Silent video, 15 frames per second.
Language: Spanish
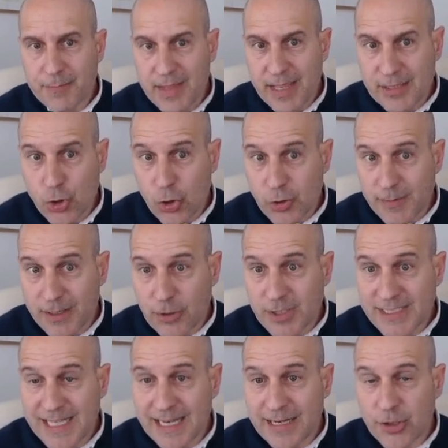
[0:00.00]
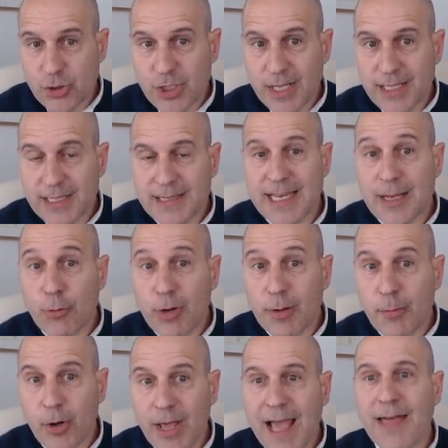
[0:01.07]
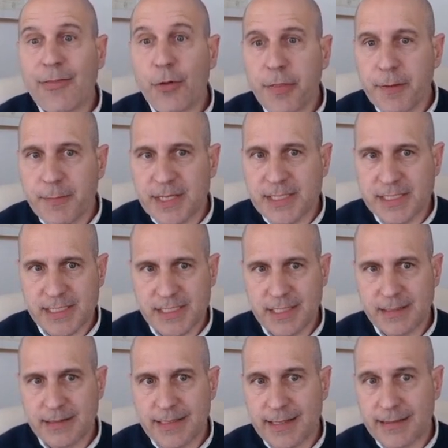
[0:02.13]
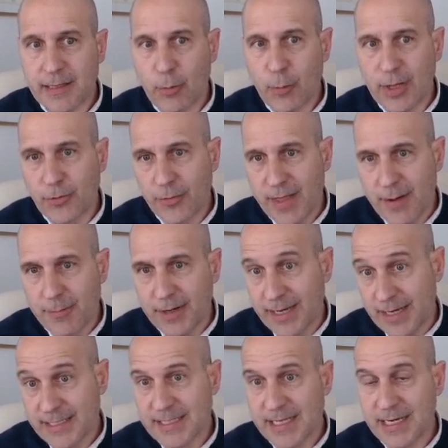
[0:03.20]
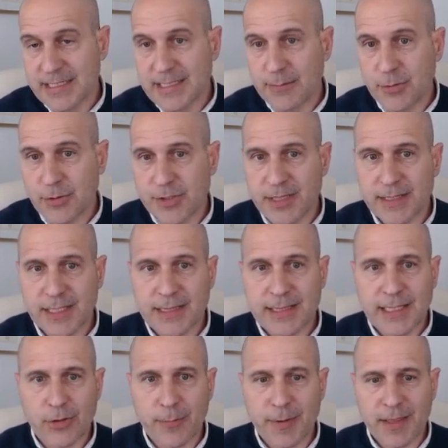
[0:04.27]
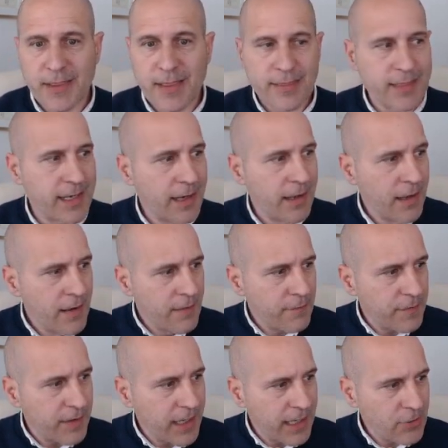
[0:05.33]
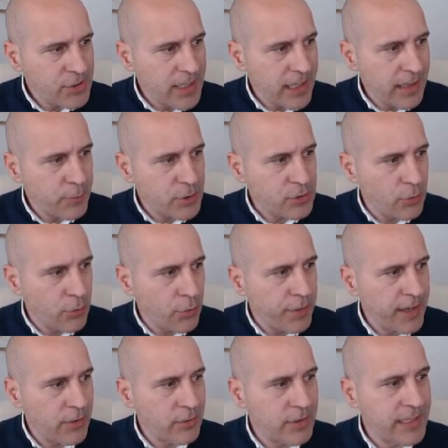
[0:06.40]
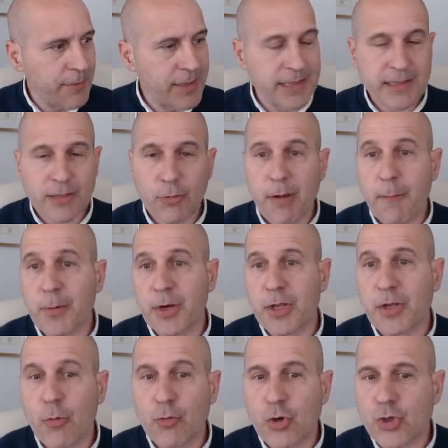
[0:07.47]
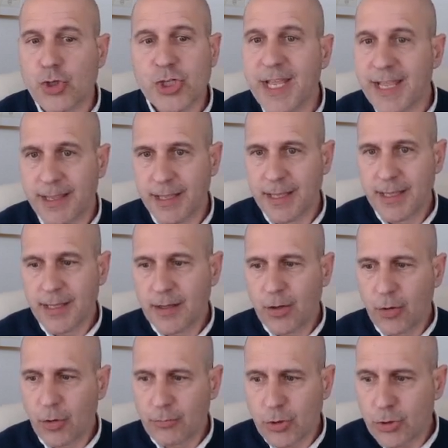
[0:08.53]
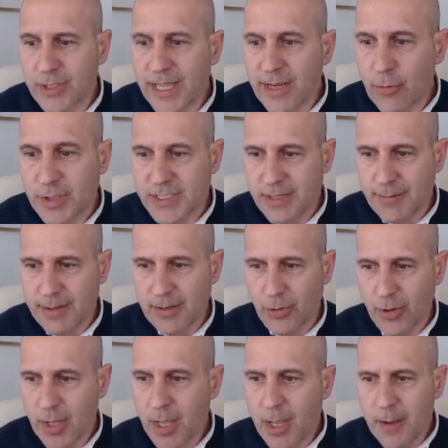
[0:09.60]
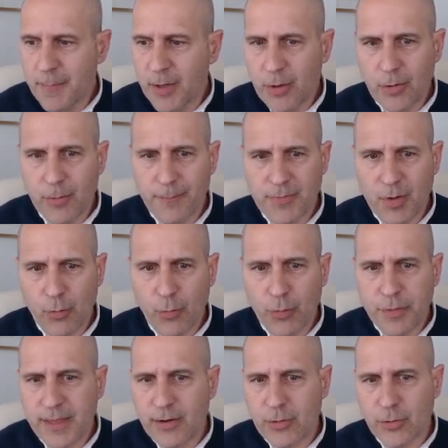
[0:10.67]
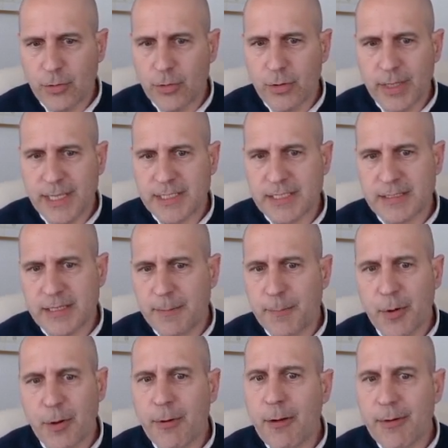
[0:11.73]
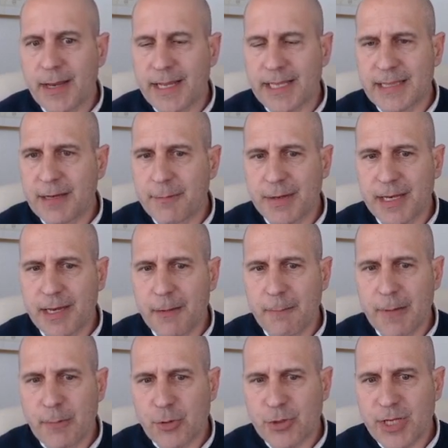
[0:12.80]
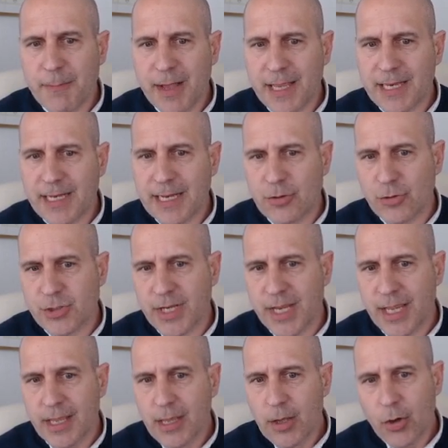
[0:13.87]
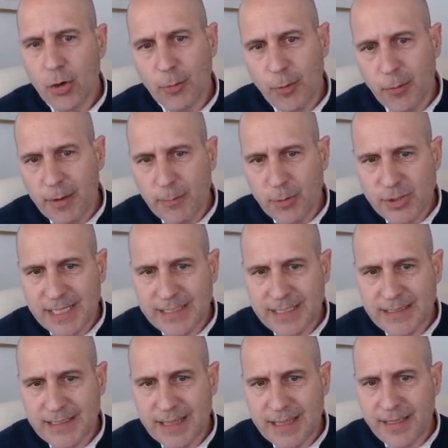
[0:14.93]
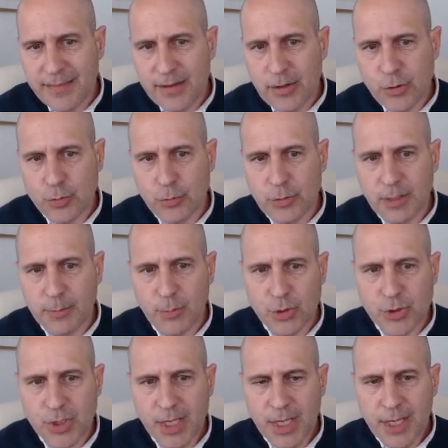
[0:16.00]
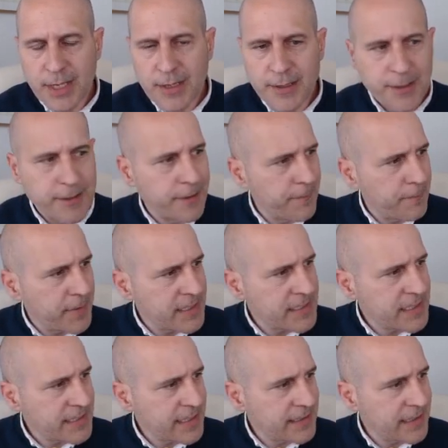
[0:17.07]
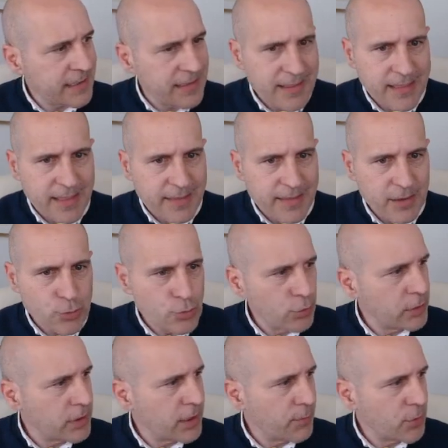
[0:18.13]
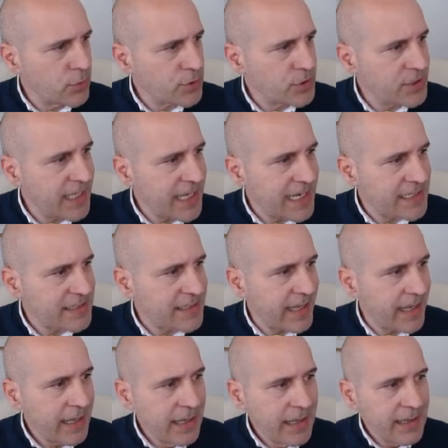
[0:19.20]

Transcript: son los valores diarios del Euribor a 12 meses. ¿De, ¿De cuándo? De abril, que es el que estamos intentando predecir. Fijaros que aquí he puesto un 0 el día 29 porque yo aún no sé no tengo ese valor. Pero un cero es improbable que termine. Vamos a imaginarnos que, como vemos la tendencia de los últimos, ah, veis esta tendencia de los últimos días de